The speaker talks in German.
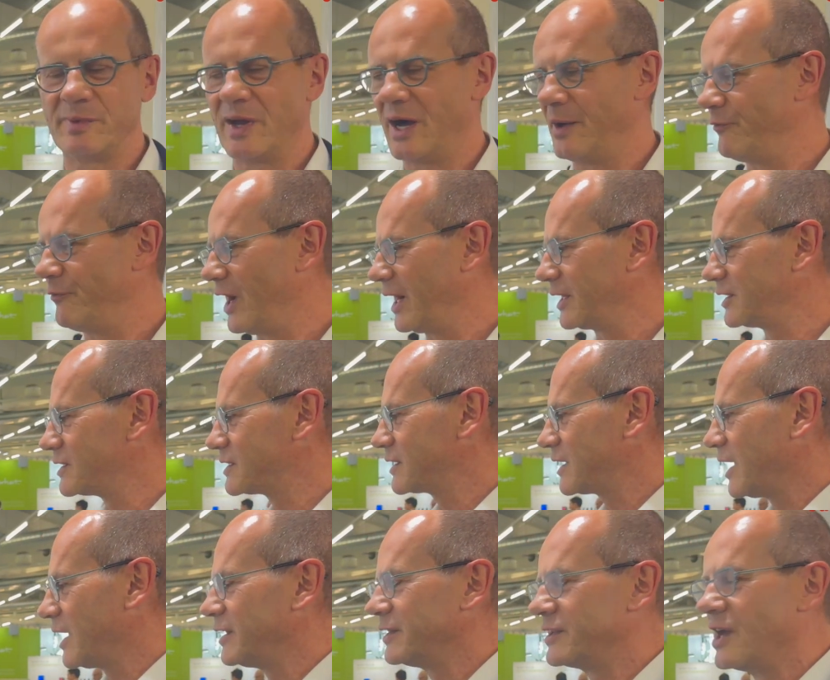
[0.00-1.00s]
Wir haben
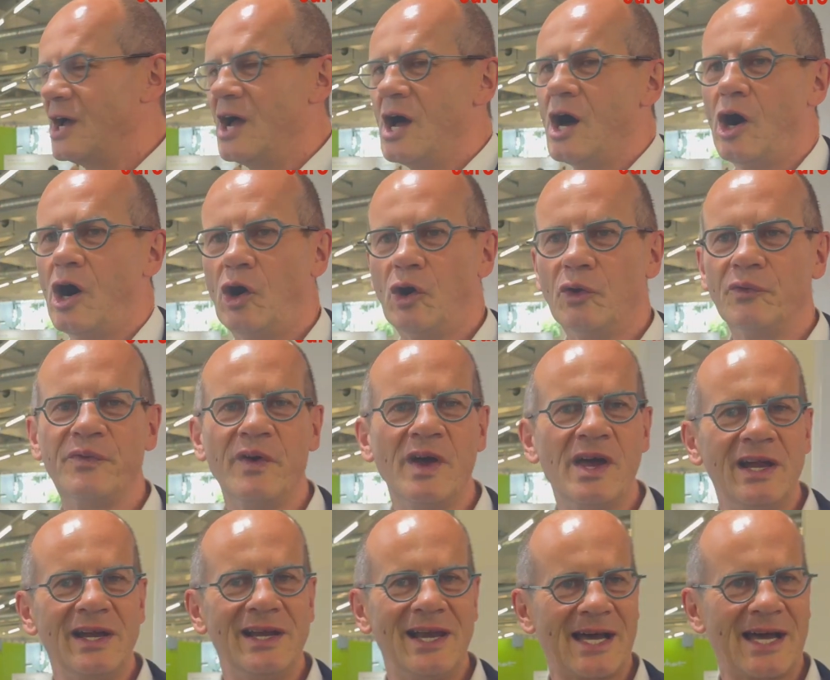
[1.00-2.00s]
weitestgehend auf
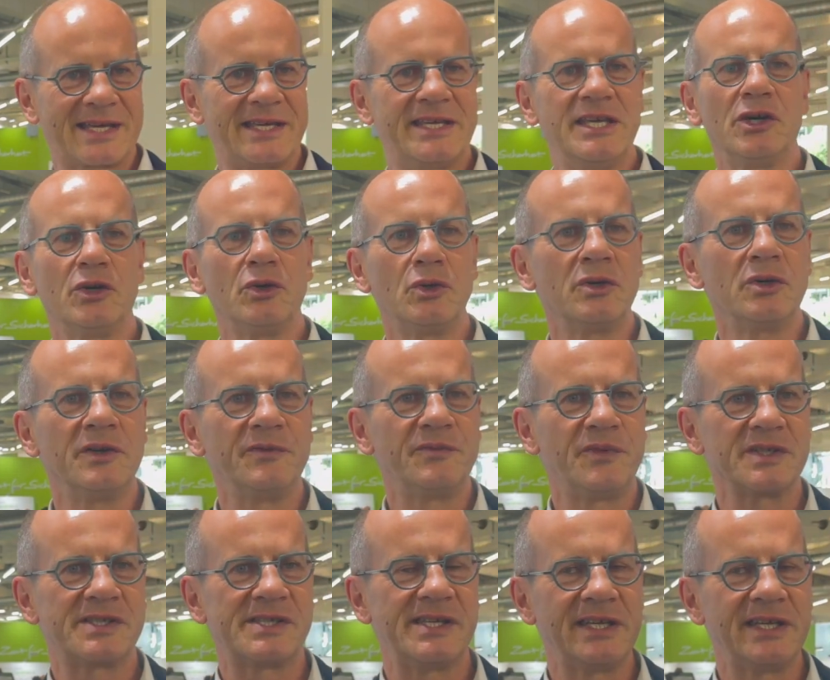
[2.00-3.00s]
Lackierungen
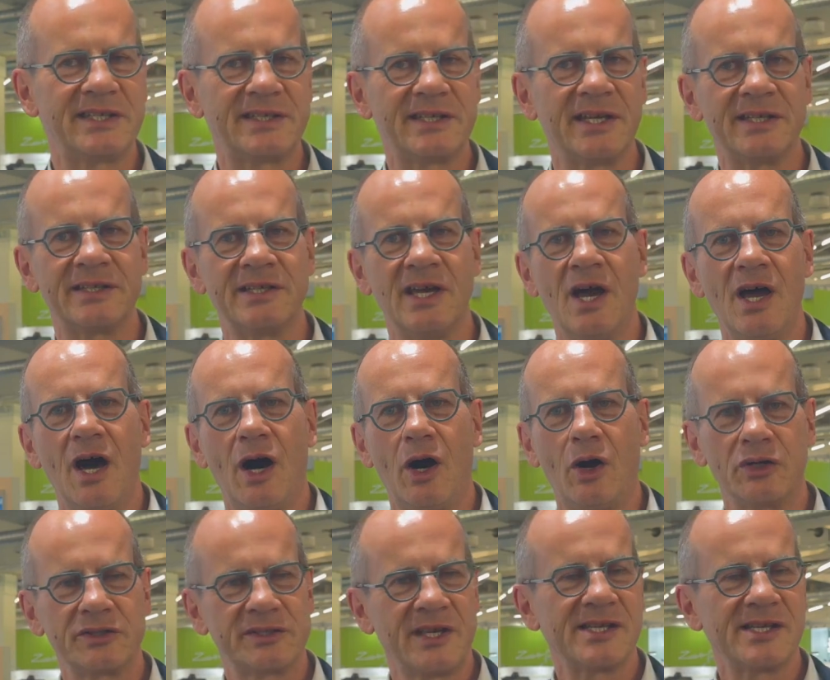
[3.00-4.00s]
verzichtet,
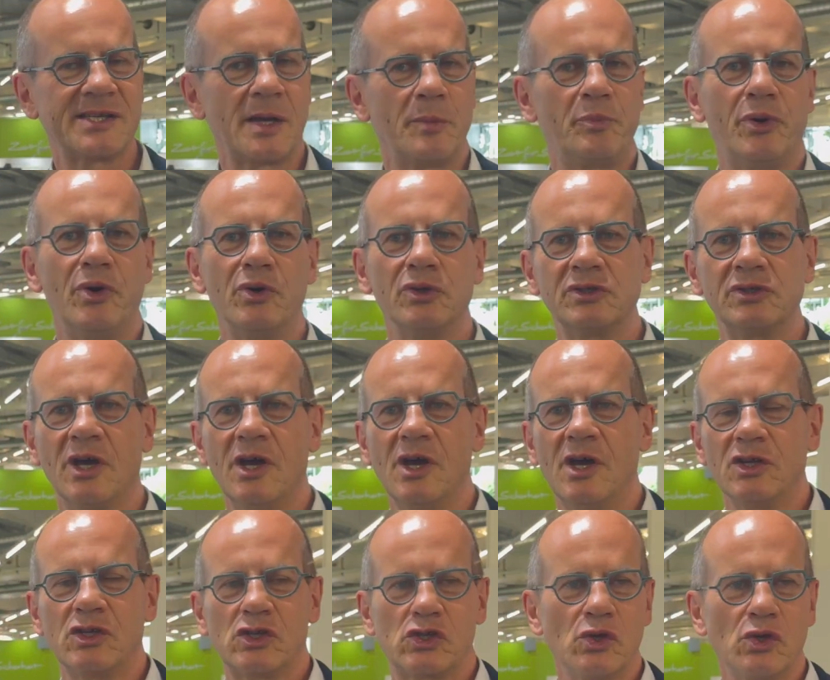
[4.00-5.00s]
auch das ein Punkt
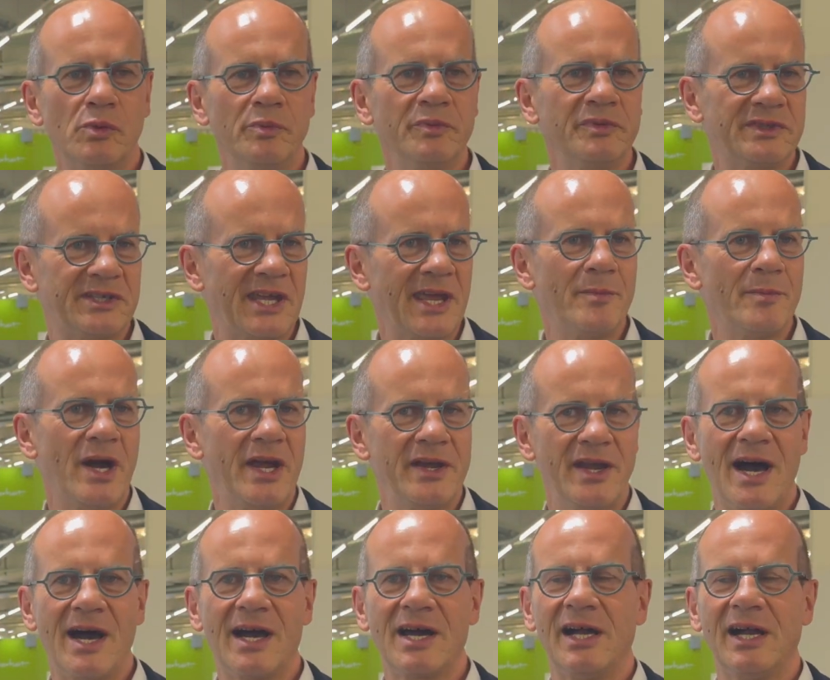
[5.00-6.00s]
zum Thema
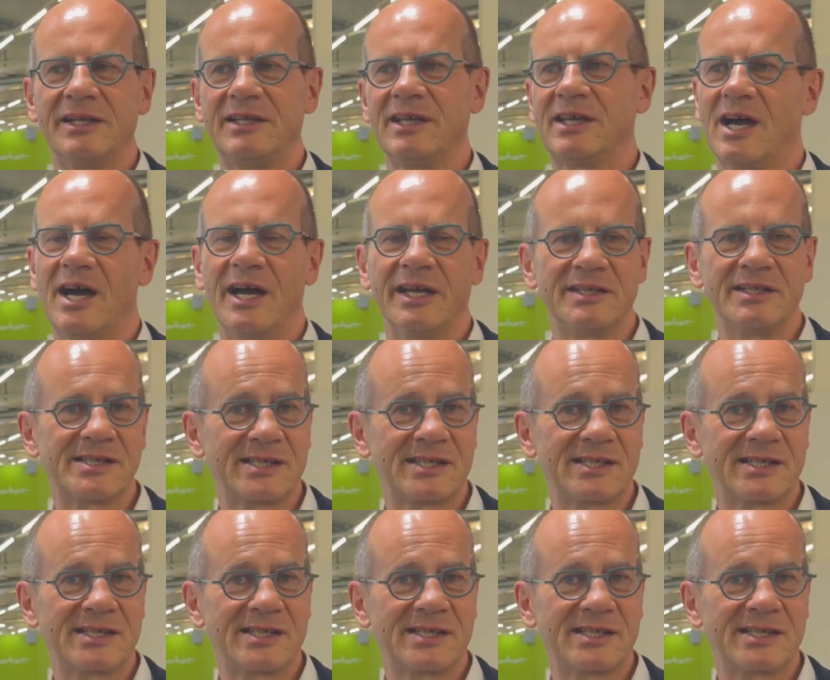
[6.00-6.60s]
Nachhaltigkeit.